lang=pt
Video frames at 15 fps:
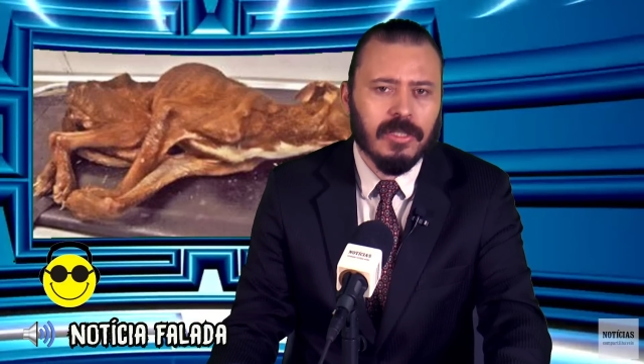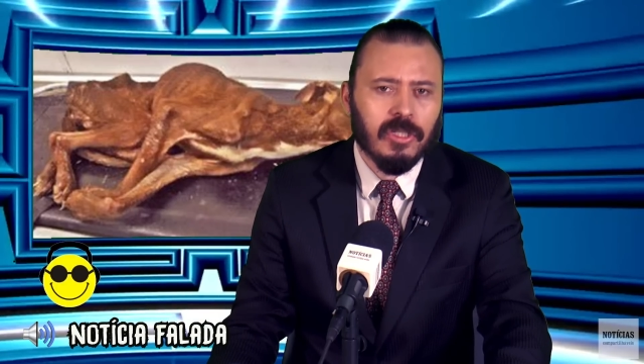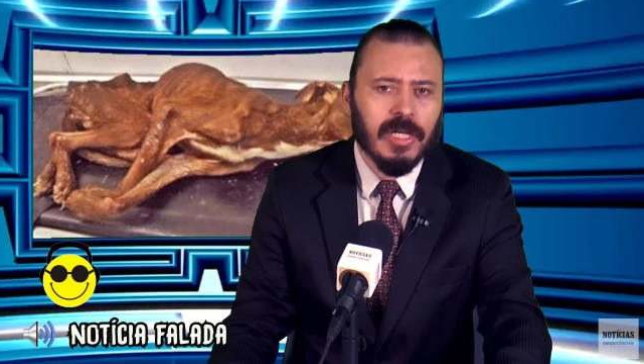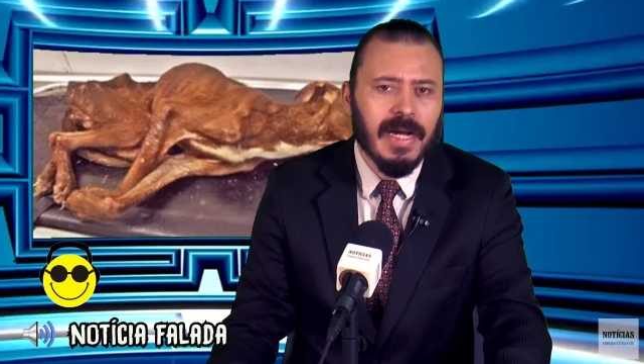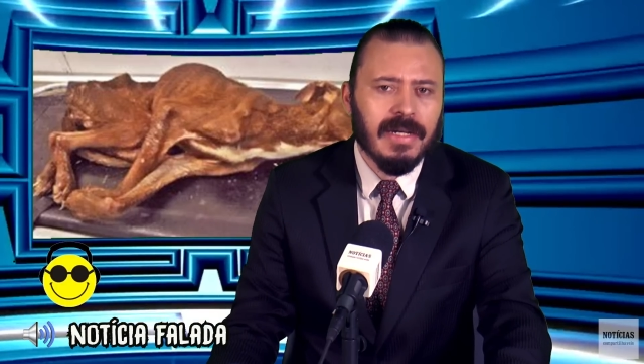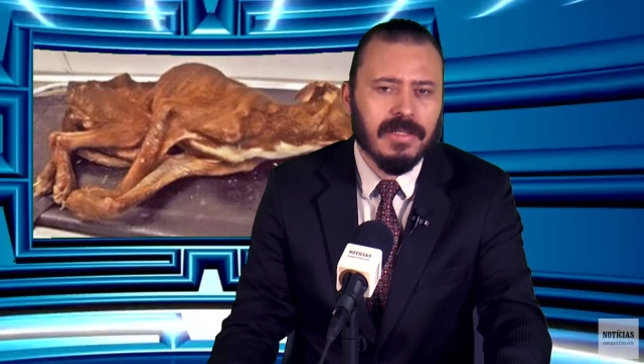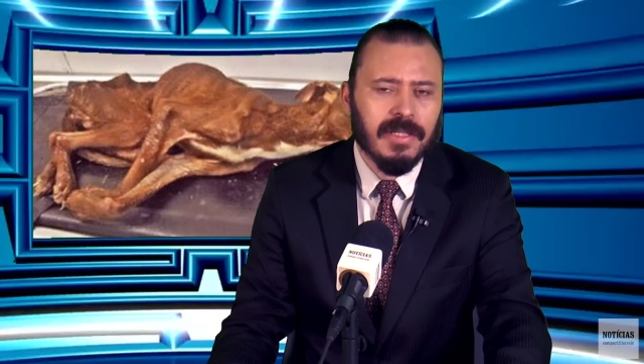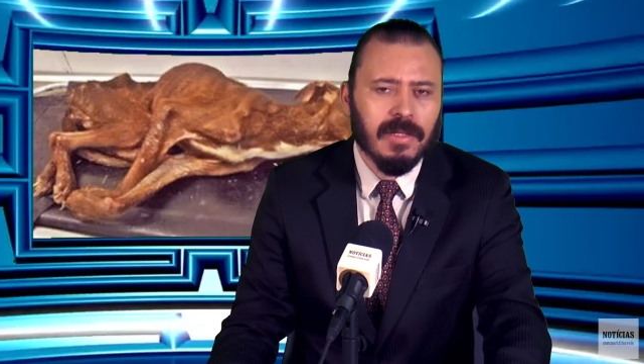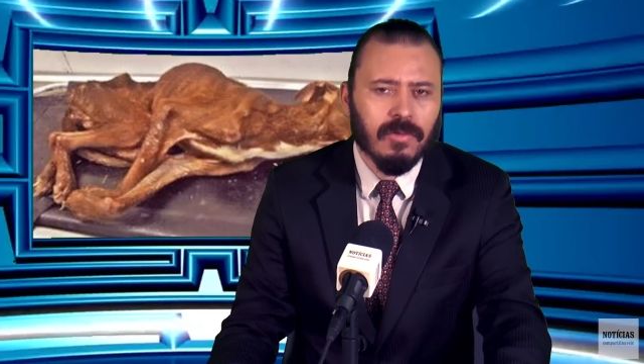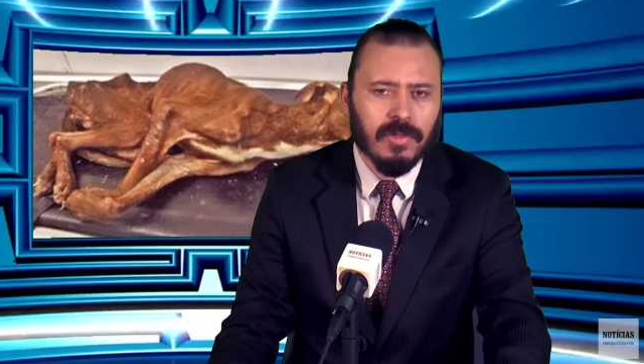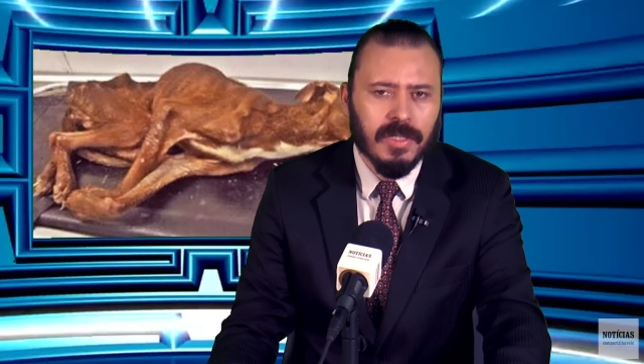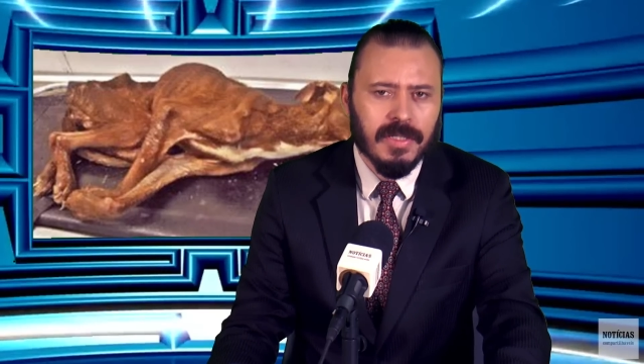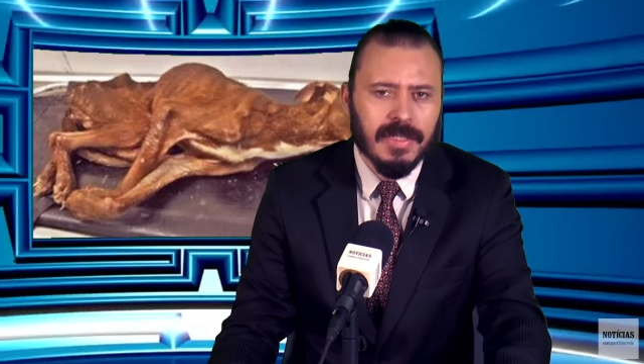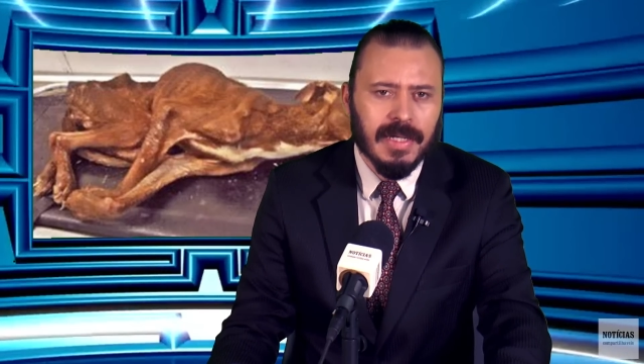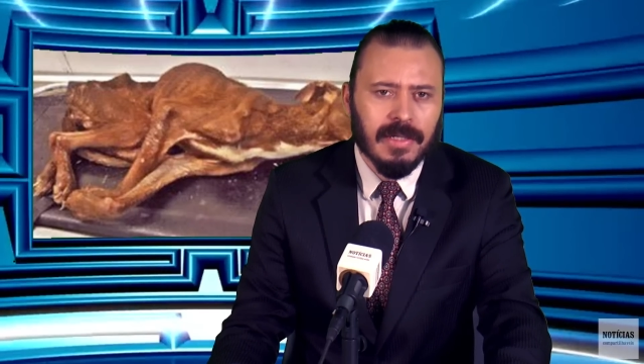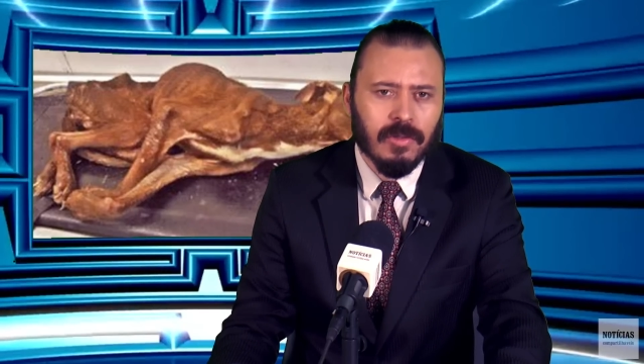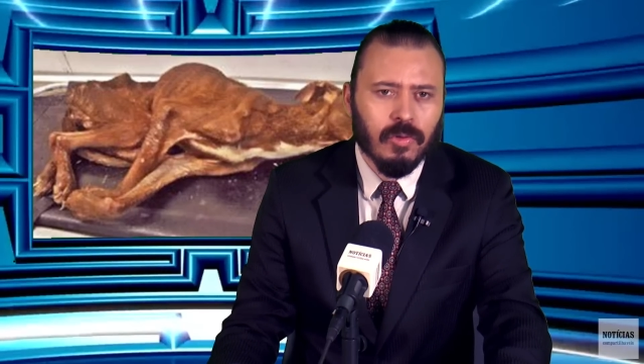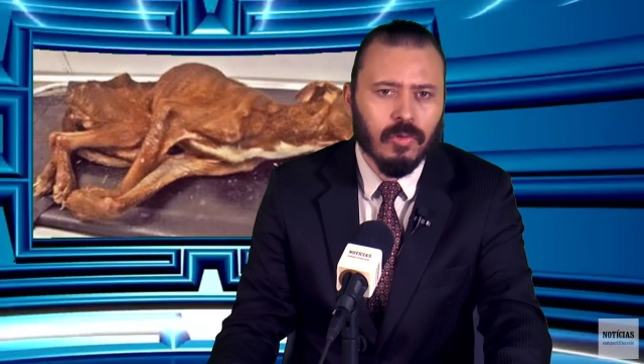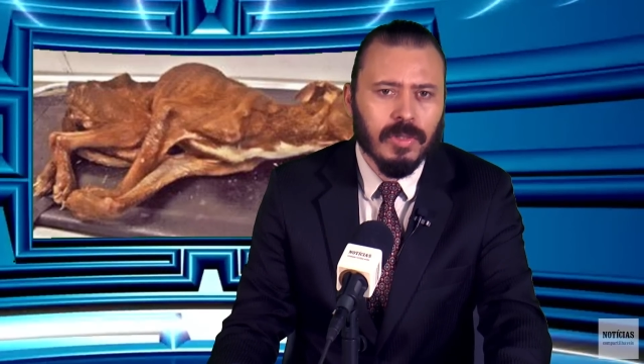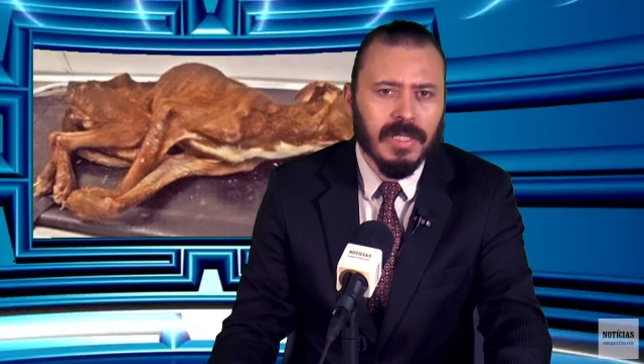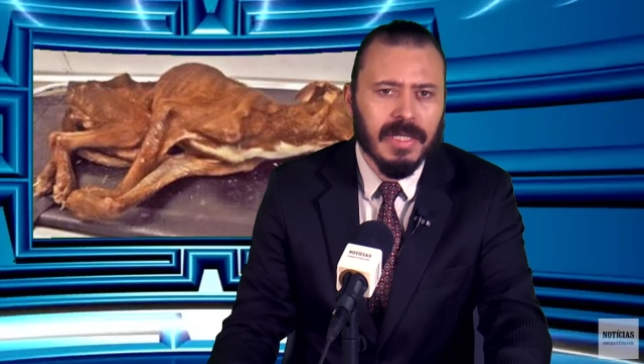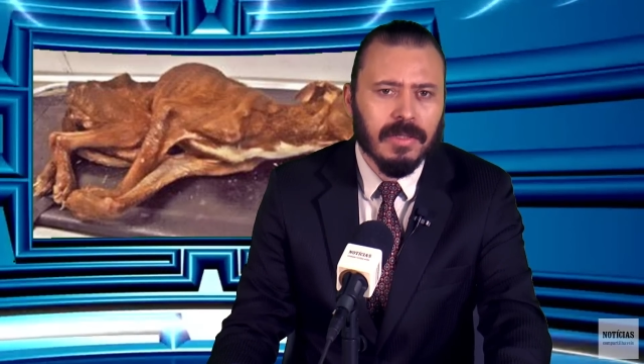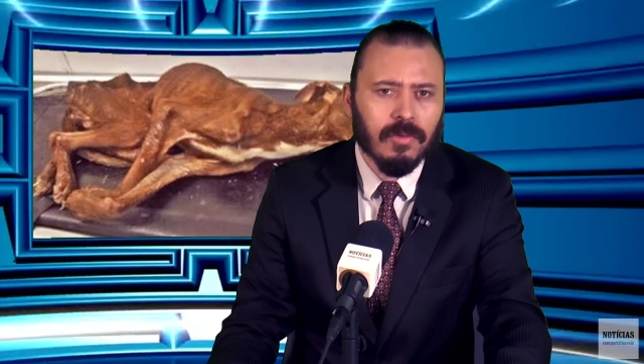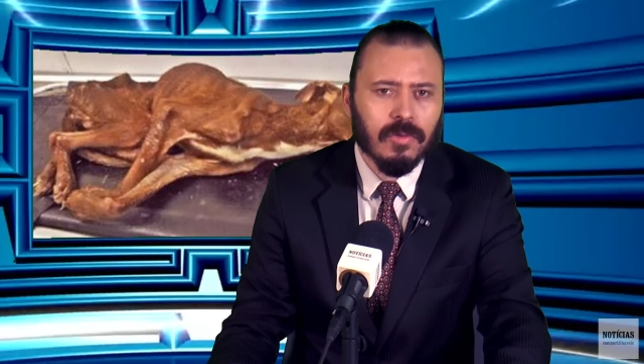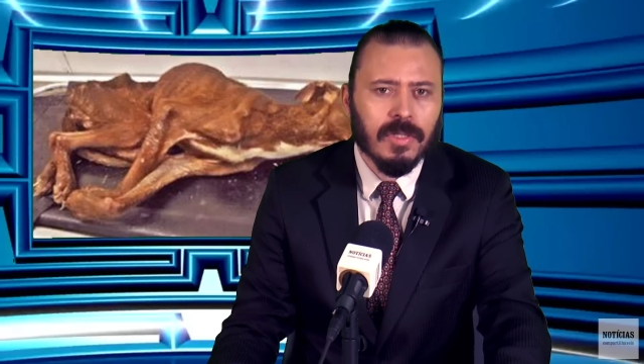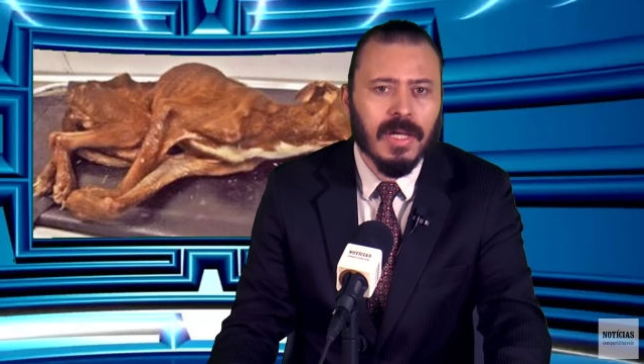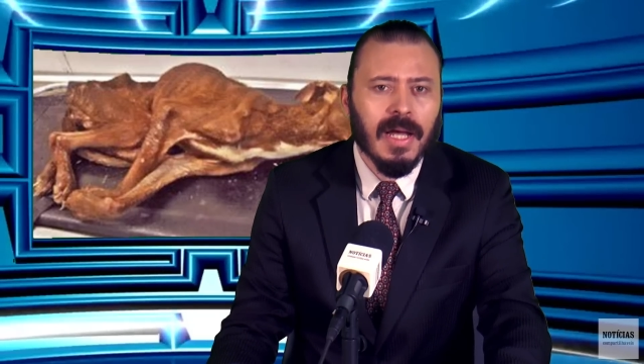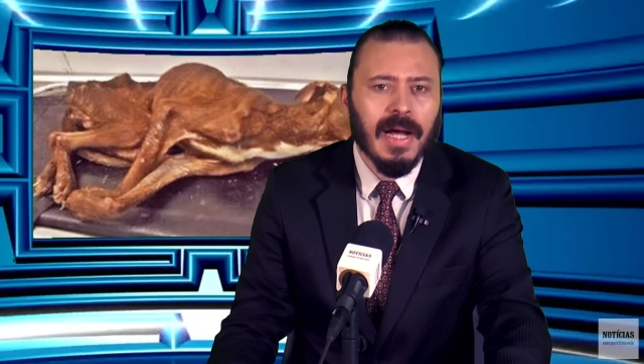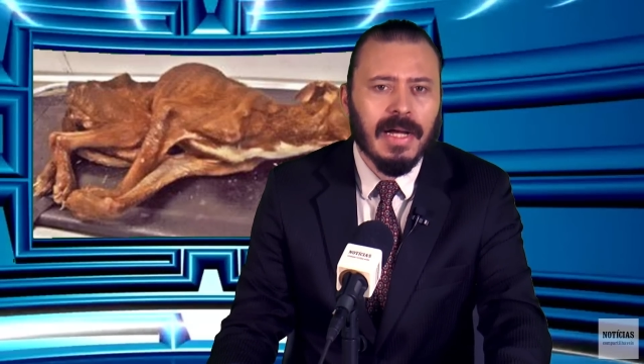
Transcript: Jersey, nos Estados Unidos,